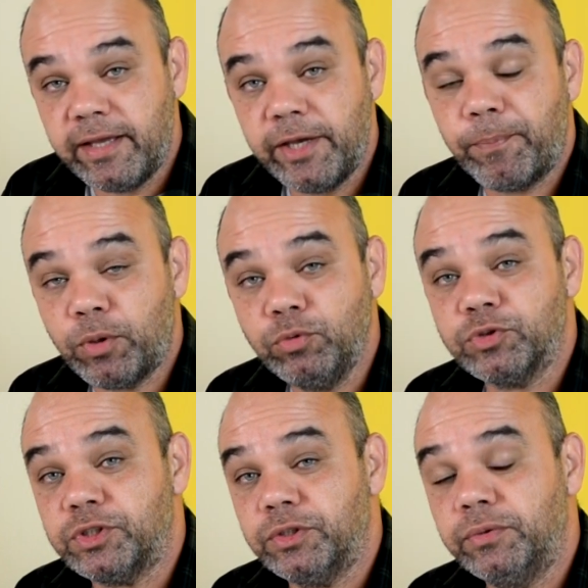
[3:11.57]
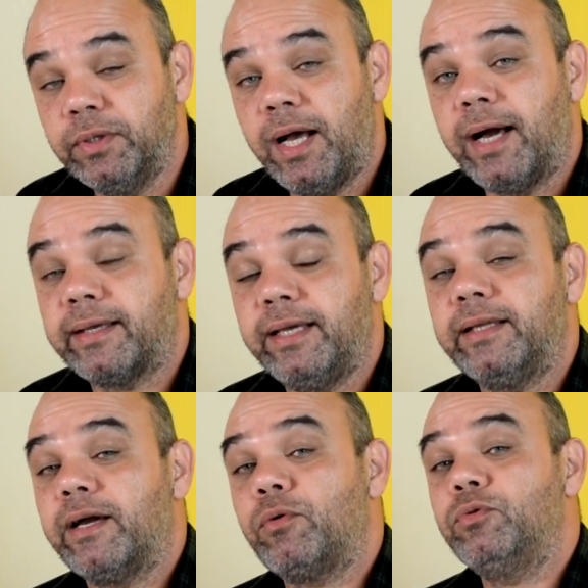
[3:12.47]
e produziu aquele
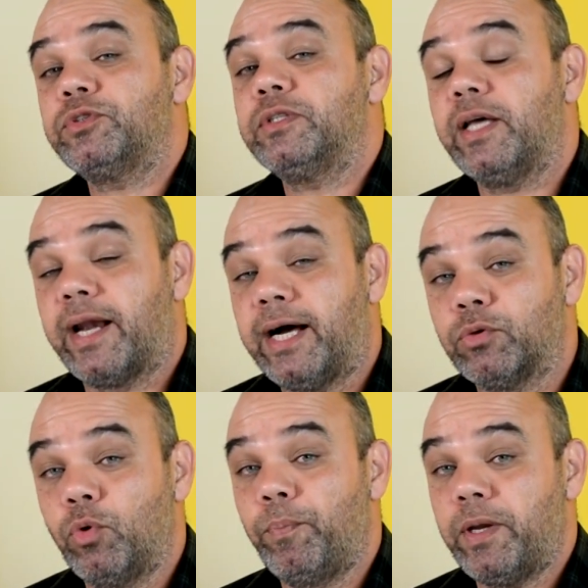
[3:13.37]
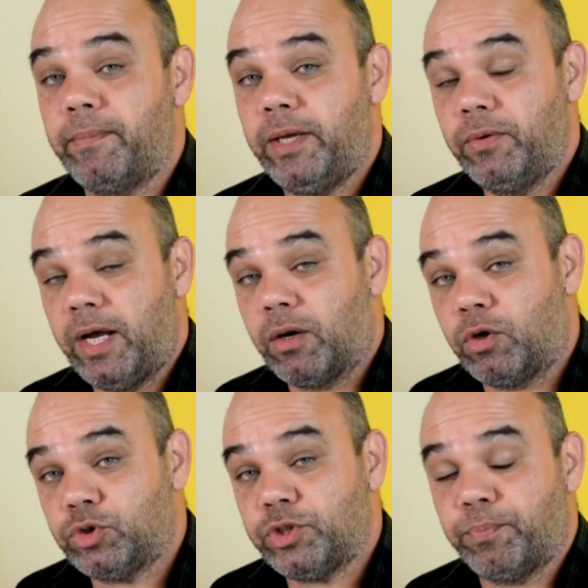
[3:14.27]
que é considerado o primeiro
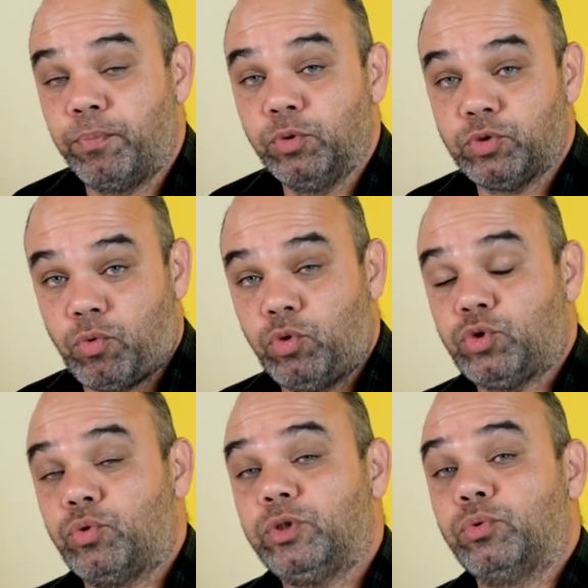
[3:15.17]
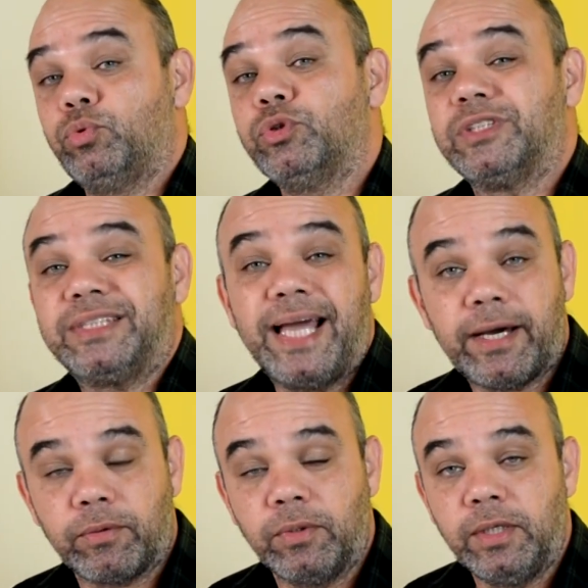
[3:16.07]
relógio de pulso construído do
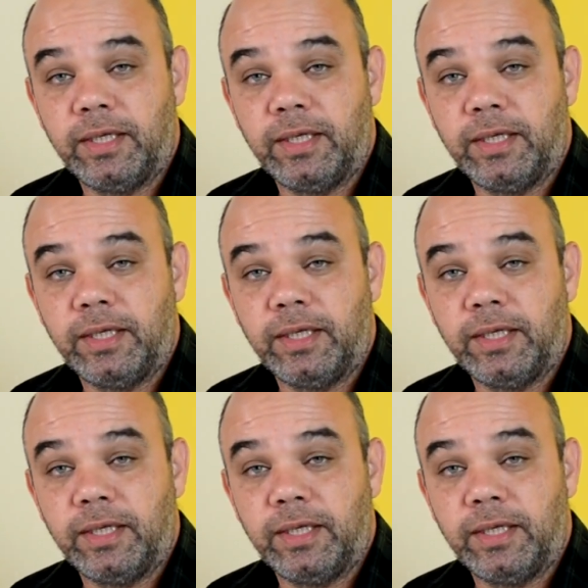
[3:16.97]
zero.